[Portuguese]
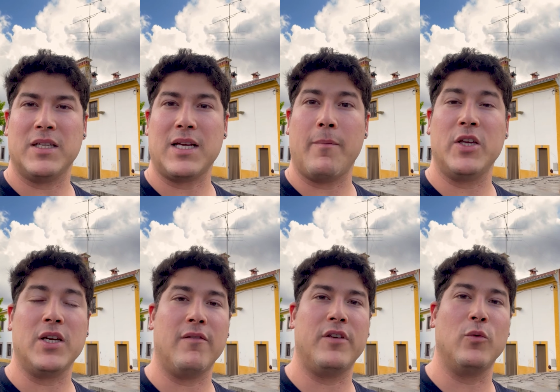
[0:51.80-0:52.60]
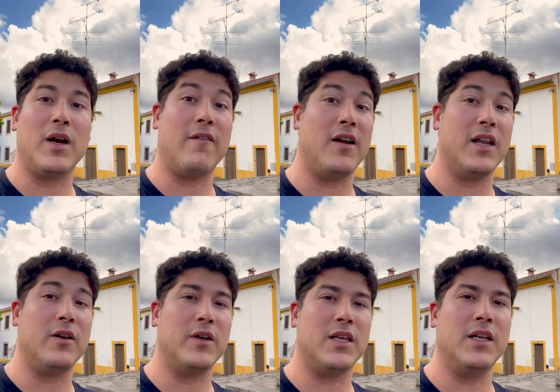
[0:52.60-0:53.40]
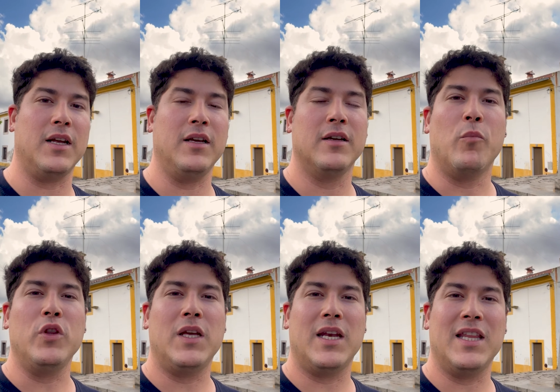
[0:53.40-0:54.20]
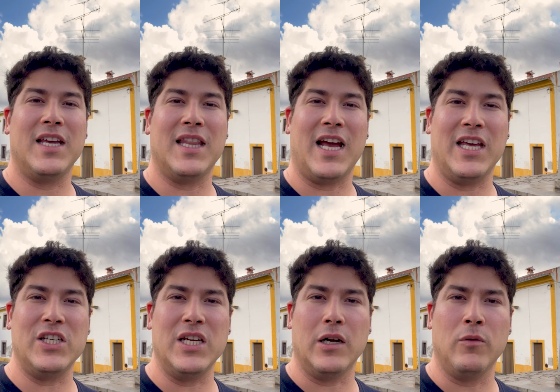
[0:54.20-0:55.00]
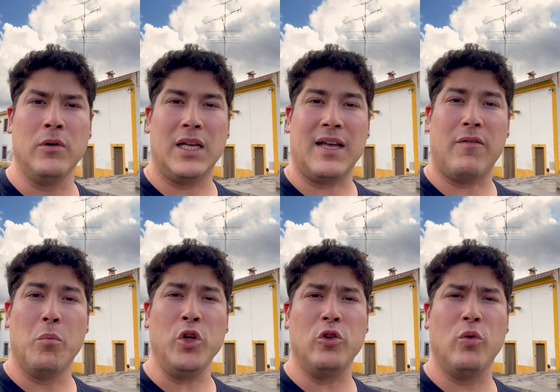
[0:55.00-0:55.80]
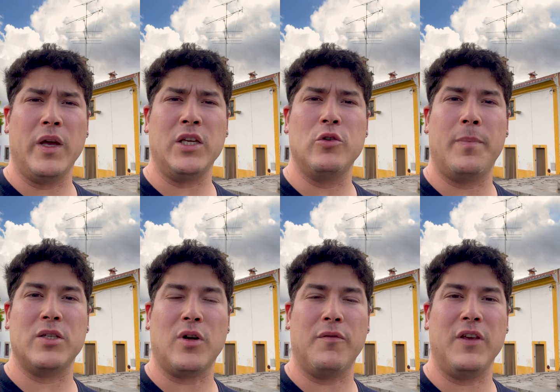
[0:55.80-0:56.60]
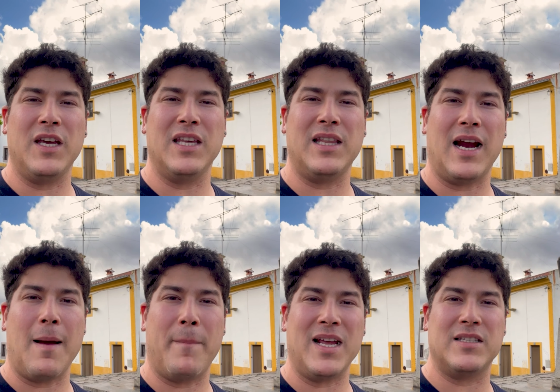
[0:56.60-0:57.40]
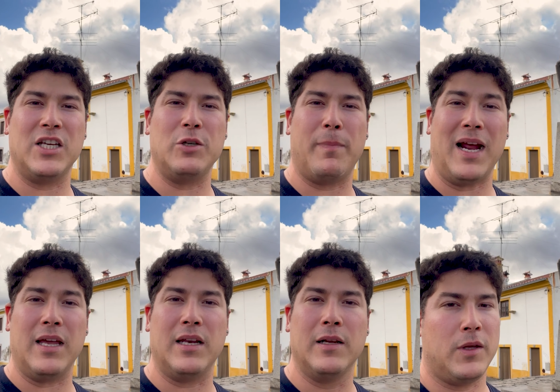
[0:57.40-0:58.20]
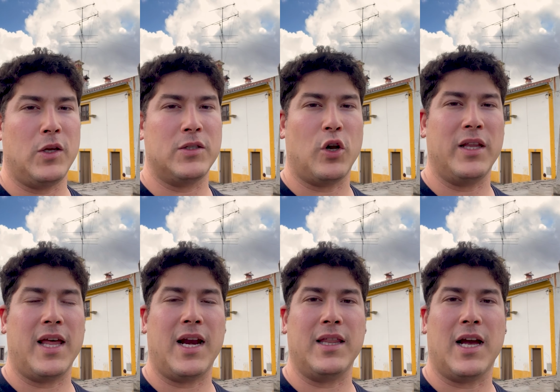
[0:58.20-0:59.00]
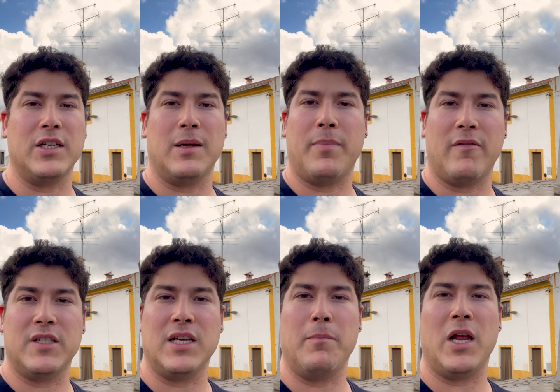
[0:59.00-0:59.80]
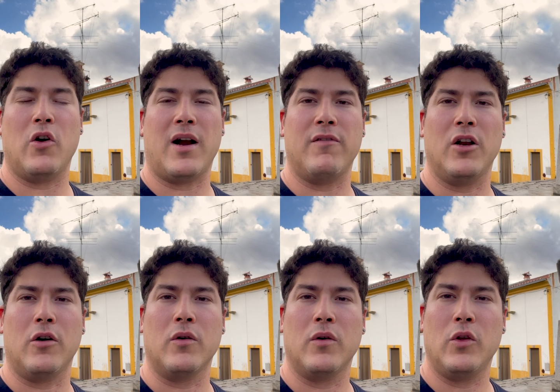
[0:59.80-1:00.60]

Basicamente havia um cavaleiro aqui, né? Muito querido aqui na região. Ele estava muito doente e o pessoal vinha aqui entregar presente para ele, em solidariedade, né? Para ver se ele melhorava logo.